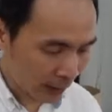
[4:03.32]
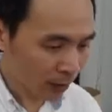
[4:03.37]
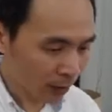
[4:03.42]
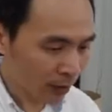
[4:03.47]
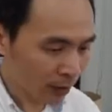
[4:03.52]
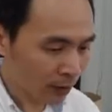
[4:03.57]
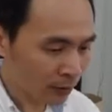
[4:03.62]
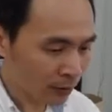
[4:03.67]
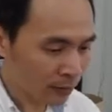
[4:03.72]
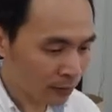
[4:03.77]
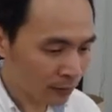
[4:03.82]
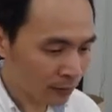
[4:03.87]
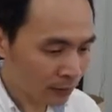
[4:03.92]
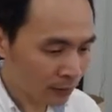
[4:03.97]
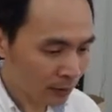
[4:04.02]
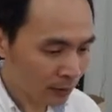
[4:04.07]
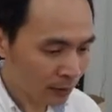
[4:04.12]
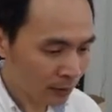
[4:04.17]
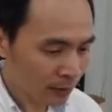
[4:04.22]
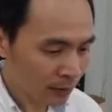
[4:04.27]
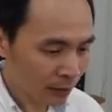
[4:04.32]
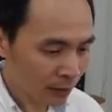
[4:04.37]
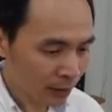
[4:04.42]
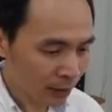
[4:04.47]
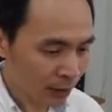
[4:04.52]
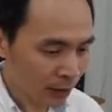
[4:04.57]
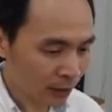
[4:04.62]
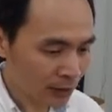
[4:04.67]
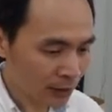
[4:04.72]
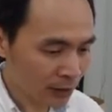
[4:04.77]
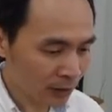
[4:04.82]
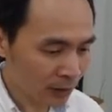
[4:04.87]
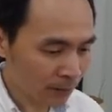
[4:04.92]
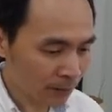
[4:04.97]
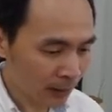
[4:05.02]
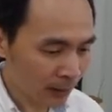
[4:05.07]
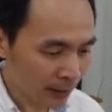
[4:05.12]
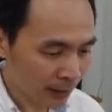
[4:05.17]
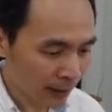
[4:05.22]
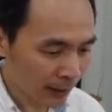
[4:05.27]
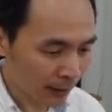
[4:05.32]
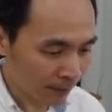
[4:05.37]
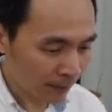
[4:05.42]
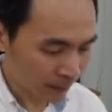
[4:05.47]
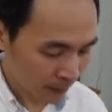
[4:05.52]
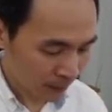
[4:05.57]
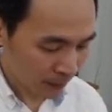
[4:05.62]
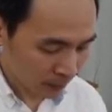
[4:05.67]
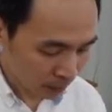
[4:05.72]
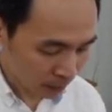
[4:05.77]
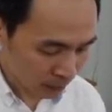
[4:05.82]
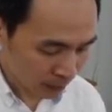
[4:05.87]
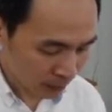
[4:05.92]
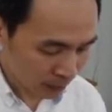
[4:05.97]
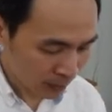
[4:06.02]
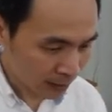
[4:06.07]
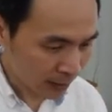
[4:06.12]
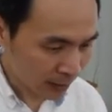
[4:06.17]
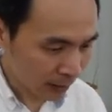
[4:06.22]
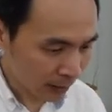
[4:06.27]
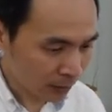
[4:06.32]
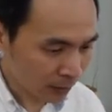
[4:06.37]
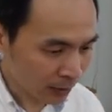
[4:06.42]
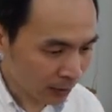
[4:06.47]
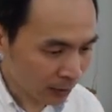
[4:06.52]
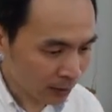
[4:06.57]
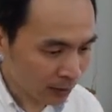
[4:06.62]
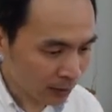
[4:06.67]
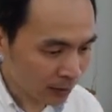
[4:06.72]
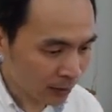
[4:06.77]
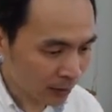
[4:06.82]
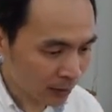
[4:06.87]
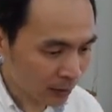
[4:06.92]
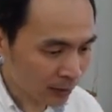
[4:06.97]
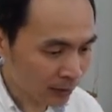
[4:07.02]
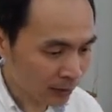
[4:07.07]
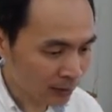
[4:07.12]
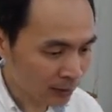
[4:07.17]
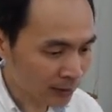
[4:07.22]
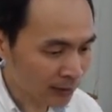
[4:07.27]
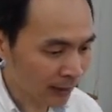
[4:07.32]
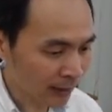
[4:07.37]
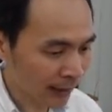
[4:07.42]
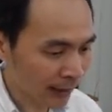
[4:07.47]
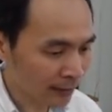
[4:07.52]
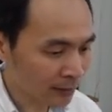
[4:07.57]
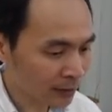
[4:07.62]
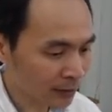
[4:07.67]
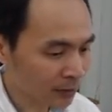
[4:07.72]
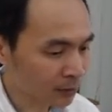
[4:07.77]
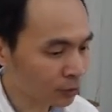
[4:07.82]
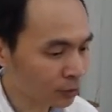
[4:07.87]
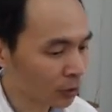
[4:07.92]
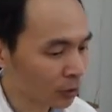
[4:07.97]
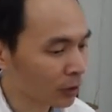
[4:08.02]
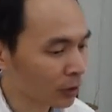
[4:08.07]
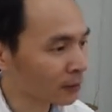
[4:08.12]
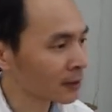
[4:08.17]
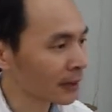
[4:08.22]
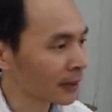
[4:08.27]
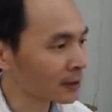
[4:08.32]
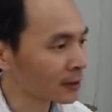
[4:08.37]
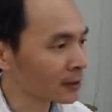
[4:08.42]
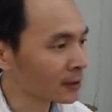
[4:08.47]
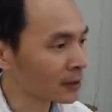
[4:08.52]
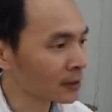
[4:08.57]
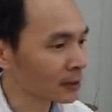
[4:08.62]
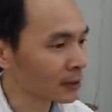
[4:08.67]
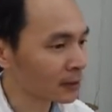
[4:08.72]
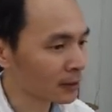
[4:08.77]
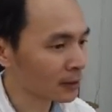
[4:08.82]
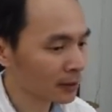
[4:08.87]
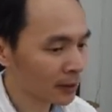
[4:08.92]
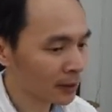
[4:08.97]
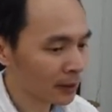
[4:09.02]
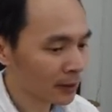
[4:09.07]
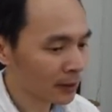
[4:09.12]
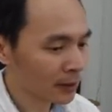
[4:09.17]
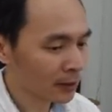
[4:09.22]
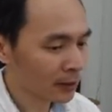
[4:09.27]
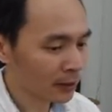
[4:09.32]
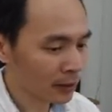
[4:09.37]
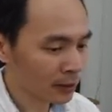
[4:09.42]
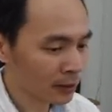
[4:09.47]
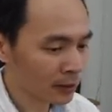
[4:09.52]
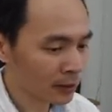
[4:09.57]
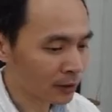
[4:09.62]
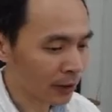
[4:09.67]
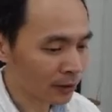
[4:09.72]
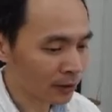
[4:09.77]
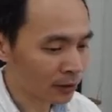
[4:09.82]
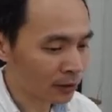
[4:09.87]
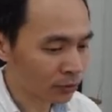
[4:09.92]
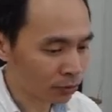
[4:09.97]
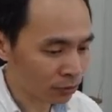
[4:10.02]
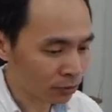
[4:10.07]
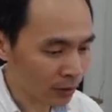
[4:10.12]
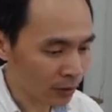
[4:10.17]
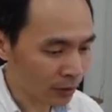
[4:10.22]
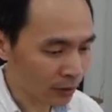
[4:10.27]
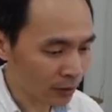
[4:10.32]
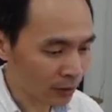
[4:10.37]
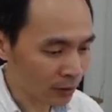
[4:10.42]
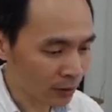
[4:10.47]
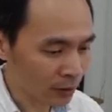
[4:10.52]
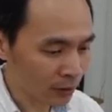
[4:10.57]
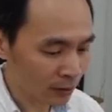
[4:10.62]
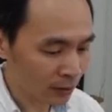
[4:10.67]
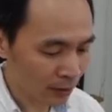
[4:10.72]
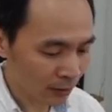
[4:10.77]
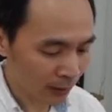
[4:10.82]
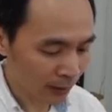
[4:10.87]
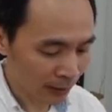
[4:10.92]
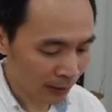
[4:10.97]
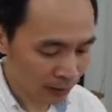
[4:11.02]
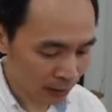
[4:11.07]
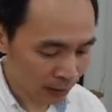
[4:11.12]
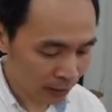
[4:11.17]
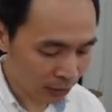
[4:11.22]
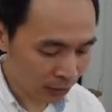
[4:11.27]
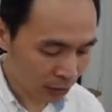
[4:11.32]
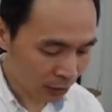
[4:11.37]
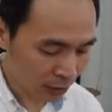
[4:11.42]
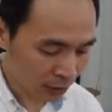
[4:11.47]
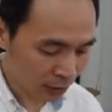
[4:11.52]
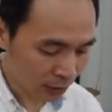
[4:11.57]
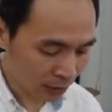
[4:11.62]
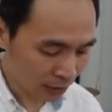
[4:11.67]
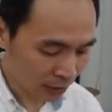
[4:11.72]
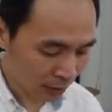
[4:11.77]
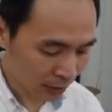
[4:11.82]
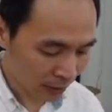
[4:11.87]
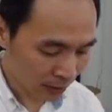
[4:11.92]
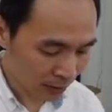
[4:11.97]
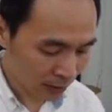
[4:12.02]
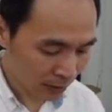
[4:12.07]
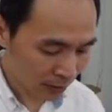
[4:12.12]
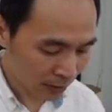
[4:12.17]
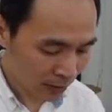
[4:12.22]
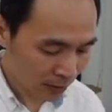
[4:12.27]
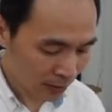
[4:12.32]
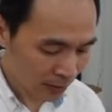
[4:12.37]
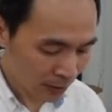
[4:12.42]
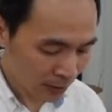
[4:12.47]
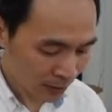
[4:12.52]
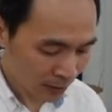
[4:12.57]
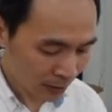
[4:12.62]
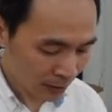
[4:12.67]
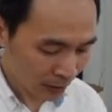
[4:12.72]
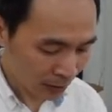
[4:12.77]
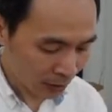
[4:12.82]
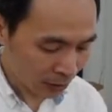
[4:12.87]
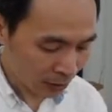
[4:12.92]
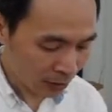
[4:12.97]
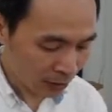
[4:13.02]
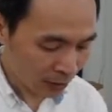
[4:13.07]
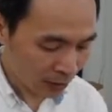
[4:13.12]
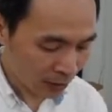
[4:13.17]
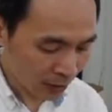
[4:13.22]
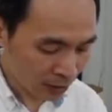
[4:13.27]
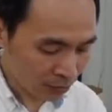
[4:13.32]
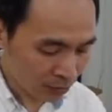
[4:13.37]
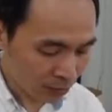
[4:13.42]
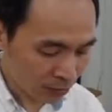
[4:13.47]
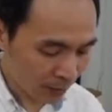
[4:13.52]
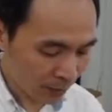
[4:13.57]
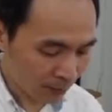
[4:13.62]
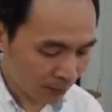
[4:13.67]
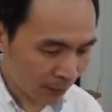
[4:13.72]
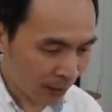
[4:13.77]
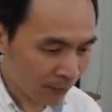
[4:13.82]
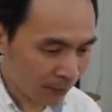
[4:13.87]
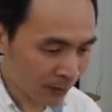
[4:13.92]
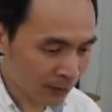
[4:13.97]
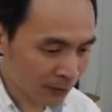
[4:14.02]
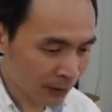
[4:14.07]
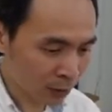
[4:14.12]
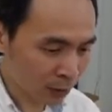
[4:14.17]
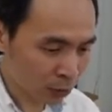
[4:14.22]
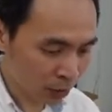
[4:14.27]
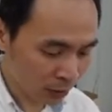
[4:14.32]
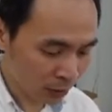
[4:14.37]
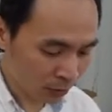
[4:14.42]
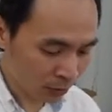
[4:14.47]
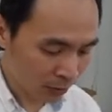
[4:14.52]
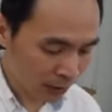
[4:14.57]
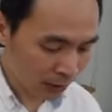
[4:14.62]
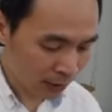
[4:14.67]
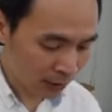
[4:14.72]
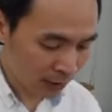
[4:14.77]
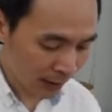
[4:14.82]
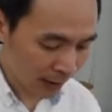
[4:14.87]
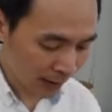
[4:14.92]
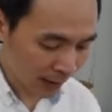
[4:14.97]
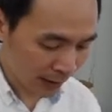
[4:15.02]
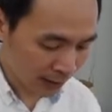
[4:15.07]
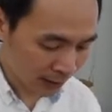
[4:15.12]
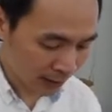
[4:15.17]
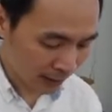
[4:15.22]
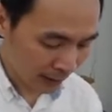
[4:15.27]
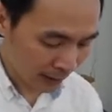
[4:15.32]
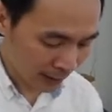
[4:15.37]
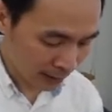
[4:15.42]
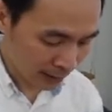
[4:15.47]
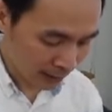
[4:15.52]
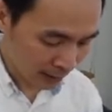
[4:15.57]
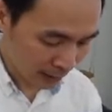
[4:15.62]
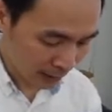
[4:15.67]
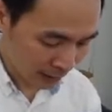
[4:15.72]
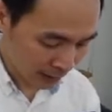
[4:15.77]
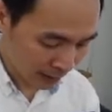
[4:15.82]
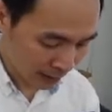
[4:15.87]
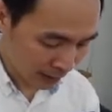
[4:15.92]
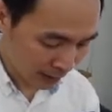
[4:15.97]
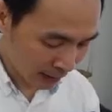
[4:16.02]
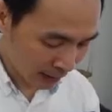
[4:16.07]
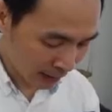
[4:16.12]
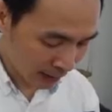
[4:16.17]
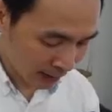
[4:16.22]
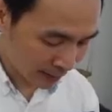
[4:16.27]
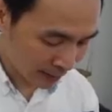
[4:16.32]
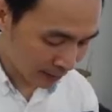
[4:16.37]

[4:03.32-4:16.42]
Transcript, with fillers: 喽，因为这边你看我这个脚位一二三，是最后面才是四，第四条是 GND，那这个时候你的 LED 点矩阵麻烦再退位一下啦，再拿起来一下啦，